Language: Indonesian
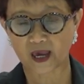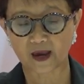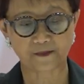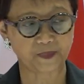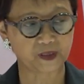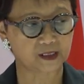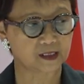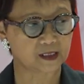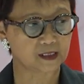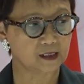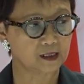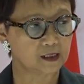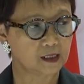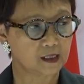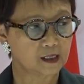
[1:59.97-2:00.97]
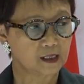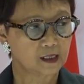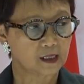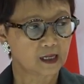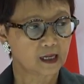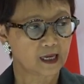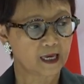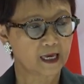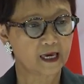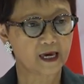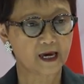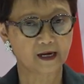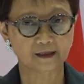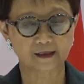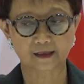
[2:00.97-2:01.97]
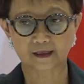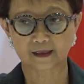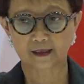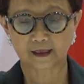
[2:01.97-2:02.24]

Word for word: APT, EAS,